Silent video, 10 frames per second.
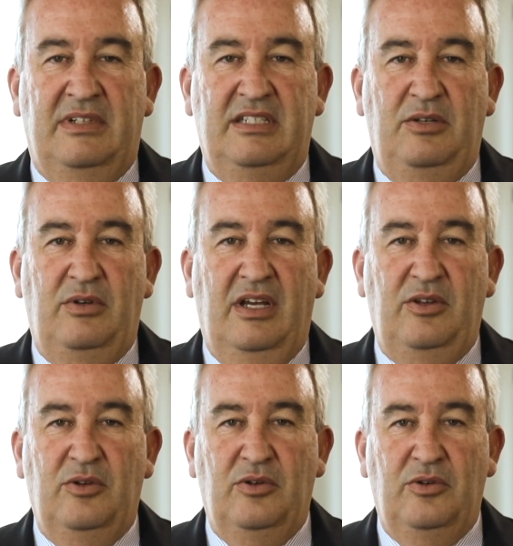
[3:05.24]
Va a ser un
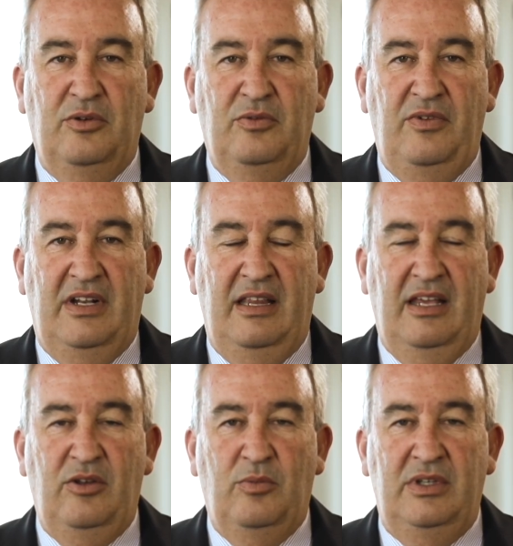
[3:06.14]
año, un final de
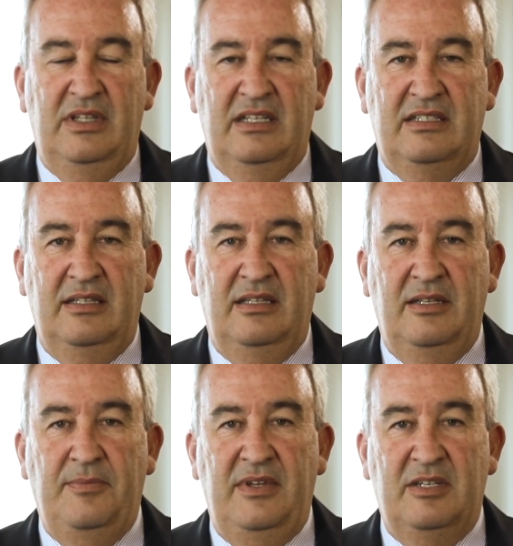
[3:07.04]
año muy
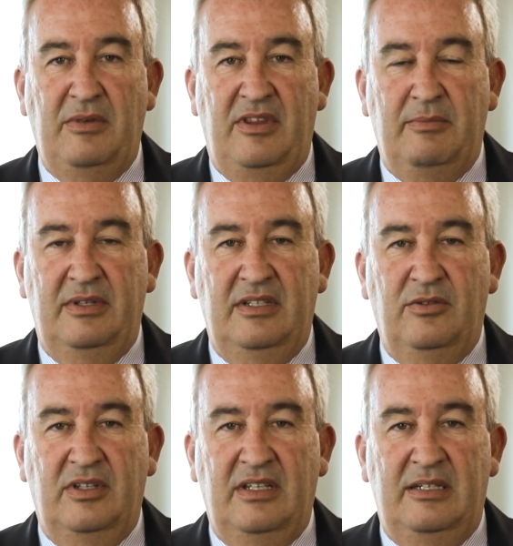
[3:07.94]
interesante y especialmente
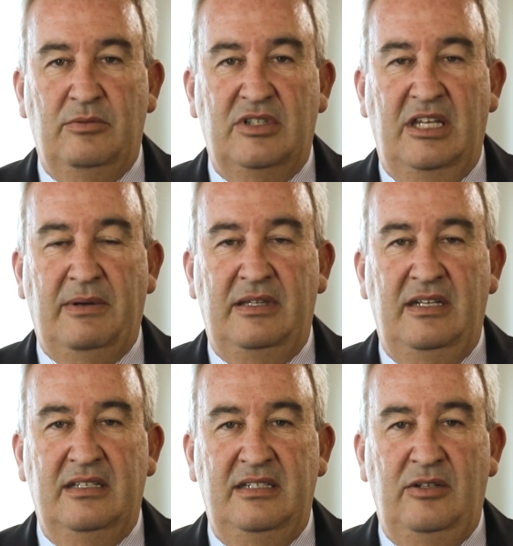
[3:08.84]
lo que tendremos que
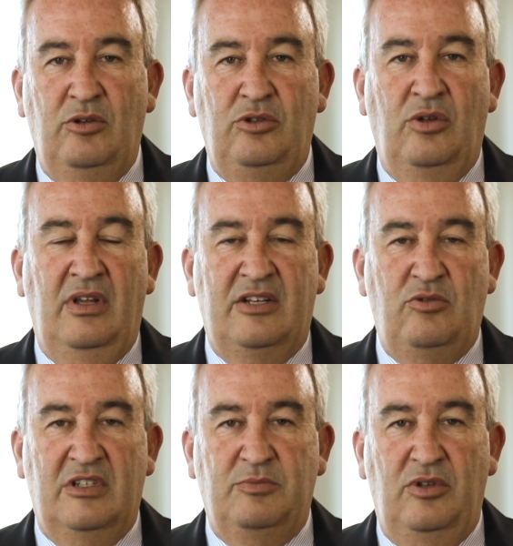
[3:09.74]
debatir es si no todas las
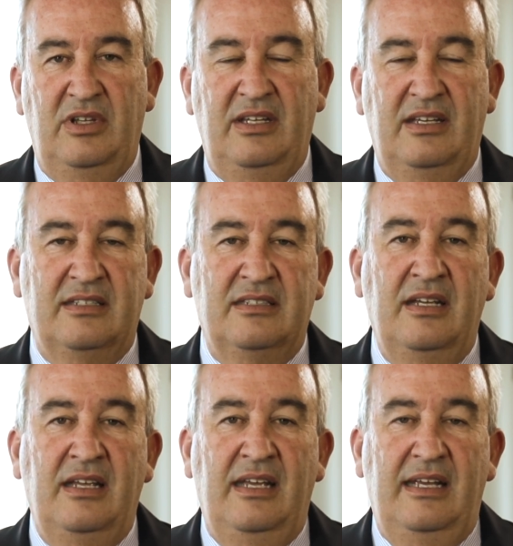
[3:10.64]
nuevas políticas
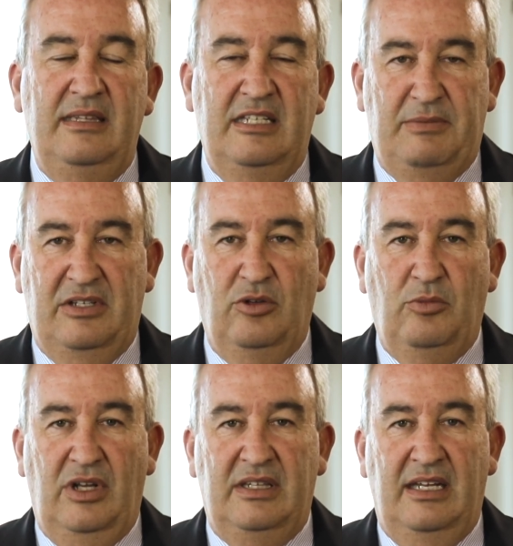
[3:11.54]
de expansión
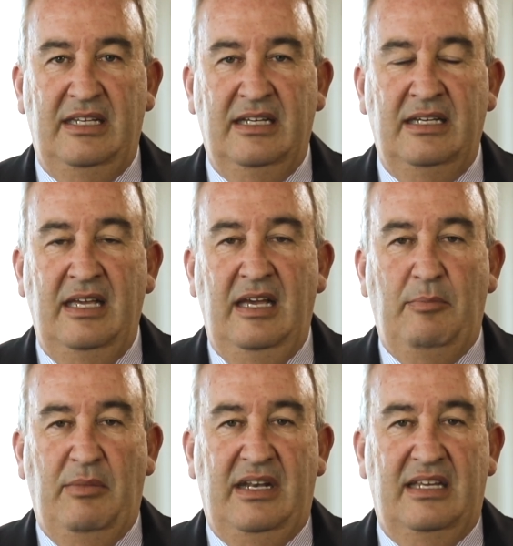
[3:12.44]
monetaria
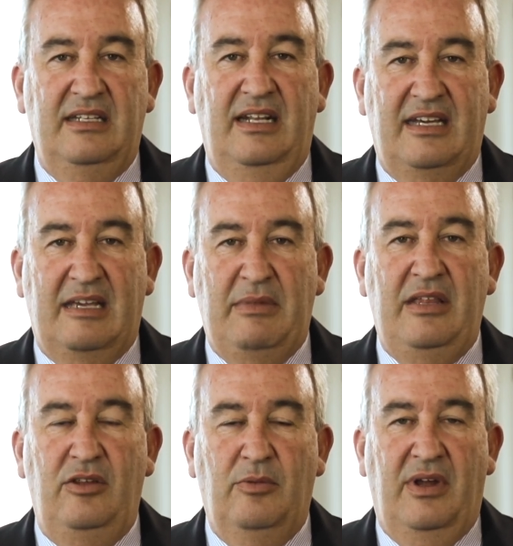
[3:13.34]
van a ser el
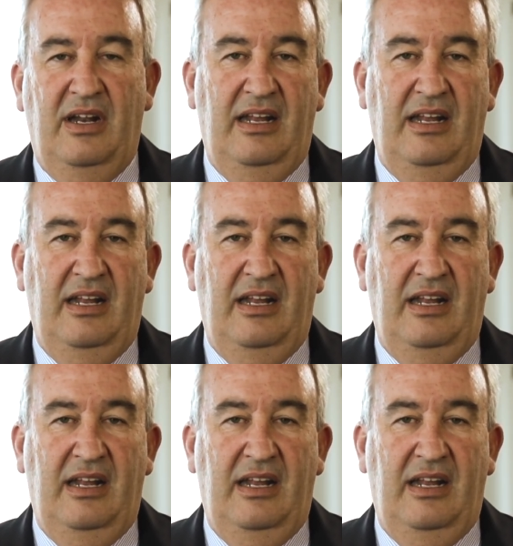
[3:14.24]
remedio para